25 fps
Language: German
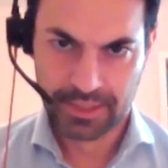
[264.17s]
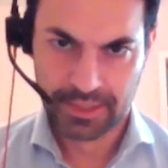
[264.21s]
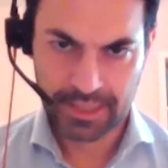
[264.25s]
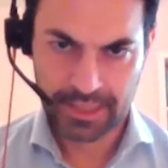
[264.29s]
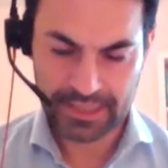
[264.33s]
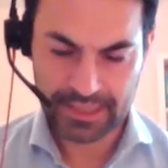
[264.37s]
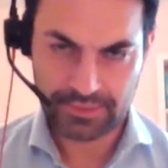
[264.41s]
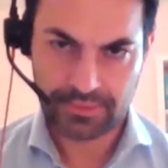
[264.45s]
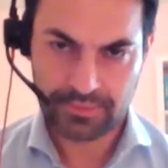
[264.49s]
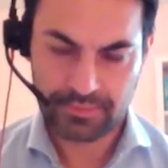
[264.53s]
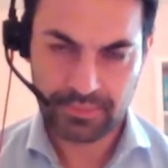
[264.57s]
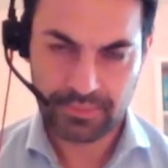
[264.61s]

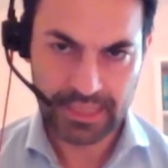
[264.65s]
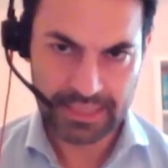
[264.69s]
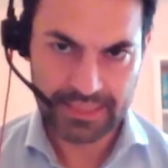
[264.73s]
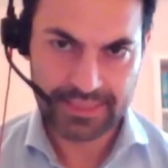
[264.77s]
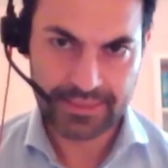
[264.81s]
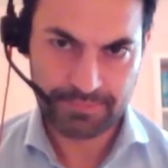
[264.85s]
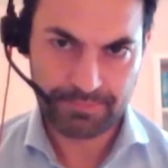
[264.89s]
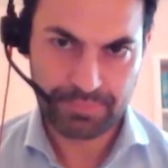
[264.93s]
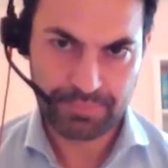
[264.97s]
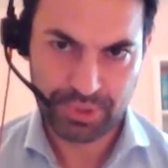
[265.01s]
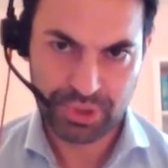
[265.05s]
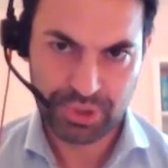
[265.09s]
Also
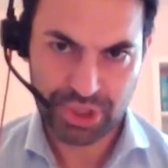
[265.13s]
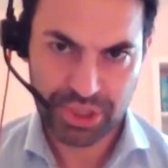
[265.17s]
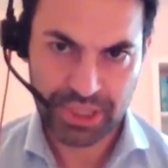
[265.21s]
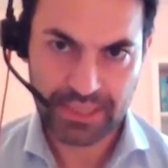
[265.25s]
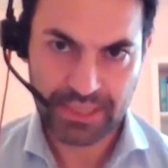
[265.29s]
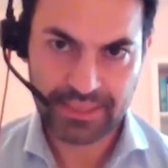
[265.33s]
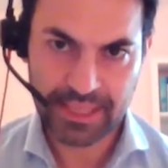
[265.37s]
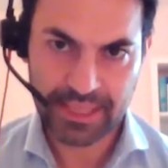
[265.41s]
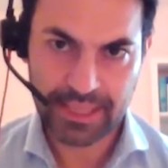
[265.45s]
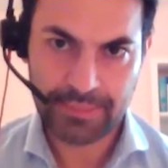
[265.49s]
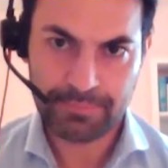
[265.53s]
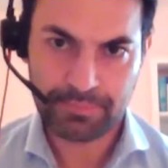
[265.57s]
es
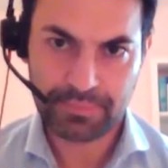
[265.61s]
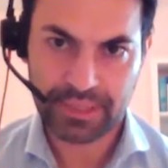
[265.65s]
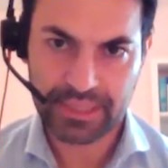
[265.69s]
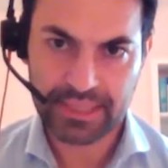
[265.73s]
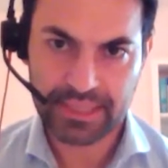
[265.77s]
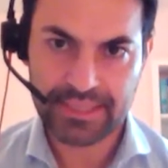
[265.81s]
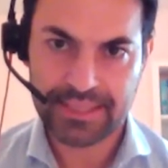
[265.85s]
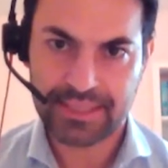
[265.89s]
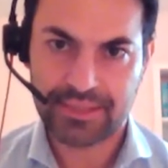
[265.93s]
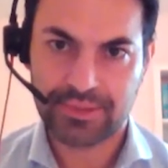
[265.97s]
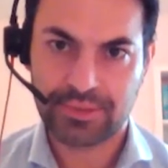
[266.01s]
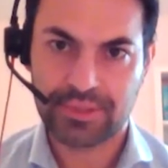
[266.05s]
besteht eben
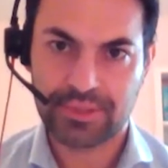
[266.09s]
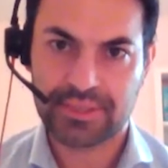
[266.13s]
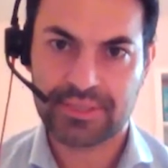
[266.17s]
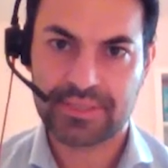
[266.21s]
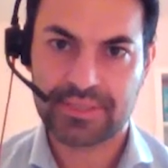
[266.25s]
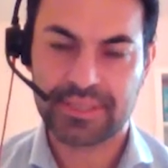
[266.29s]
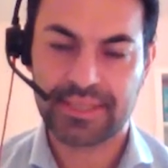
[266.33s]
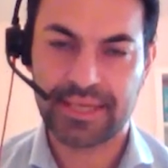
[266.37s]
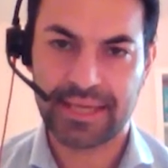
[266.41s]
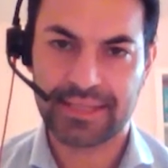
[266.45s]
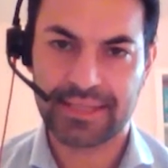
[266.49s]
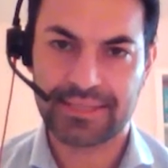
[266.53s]
Risiko, dass
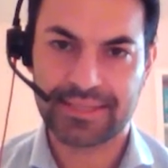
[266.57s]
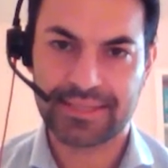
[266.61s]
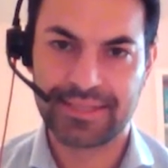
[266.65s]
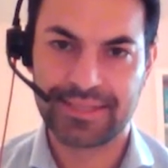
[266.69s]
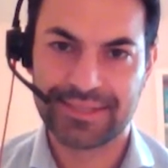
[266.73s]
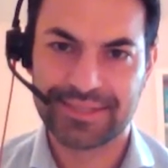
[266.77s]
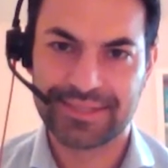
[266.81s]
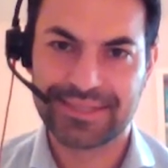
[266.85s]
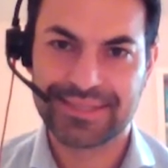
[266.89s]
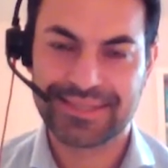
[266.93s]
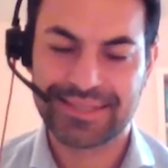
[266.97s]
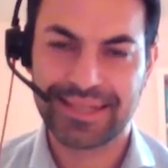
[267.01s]
die
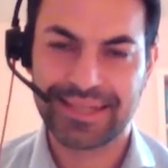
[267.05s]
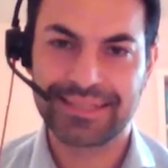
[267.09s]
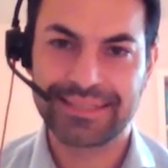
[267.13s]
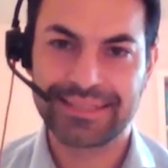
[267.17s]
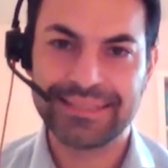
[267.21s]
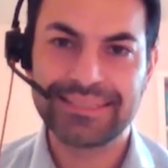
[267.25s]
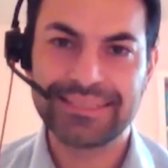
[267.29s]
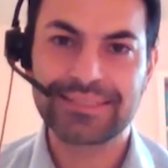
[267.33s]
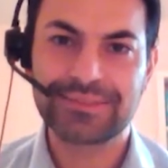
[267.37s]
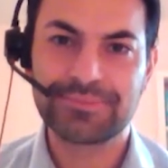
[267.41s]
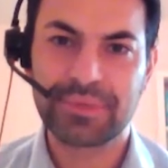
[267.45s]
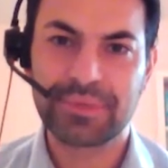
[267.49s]
Assets dann
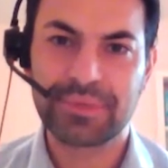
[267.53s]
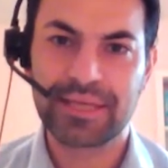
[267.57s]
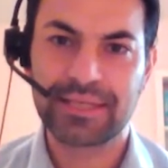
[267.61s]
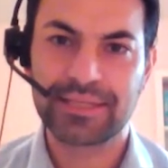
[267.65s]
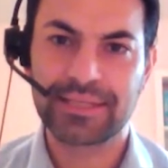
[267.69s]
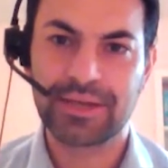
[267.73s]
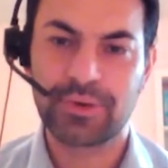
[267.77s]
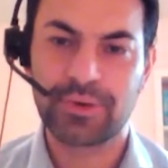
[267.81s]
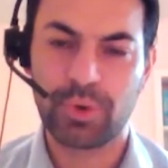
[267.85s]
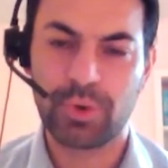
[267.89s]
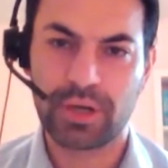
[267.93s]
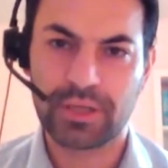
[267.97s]
nicht mehr
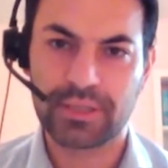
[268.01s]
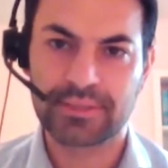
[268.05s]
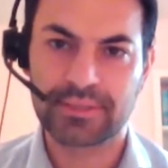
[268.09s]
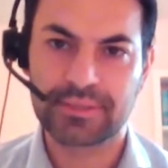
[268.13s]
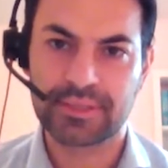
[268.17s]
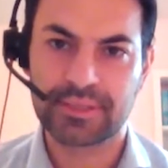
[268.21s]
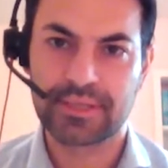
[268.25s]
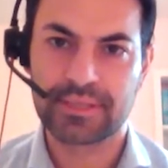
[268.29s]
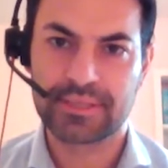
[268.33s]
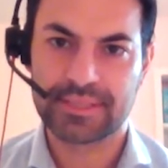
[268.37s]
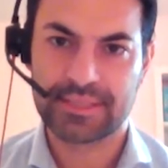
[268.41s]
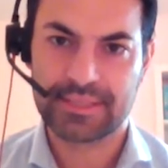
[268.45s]
in der
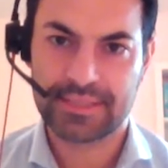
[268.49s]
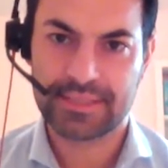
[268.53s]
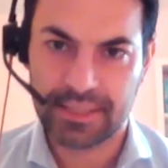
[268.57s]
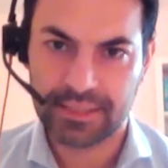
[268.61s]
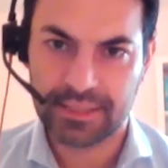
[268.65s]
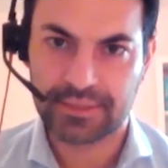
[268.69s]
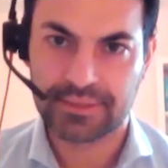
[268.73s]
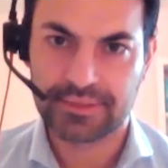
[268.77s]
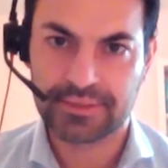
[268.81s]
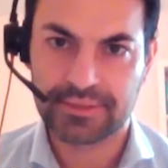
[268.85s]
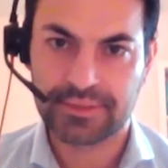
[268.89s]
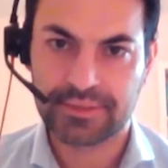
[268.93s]
Wallet
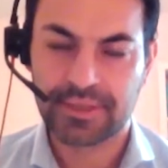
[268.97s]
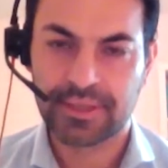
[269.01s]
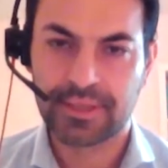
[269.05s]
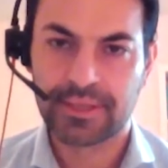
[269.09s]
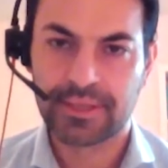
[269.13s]
sind.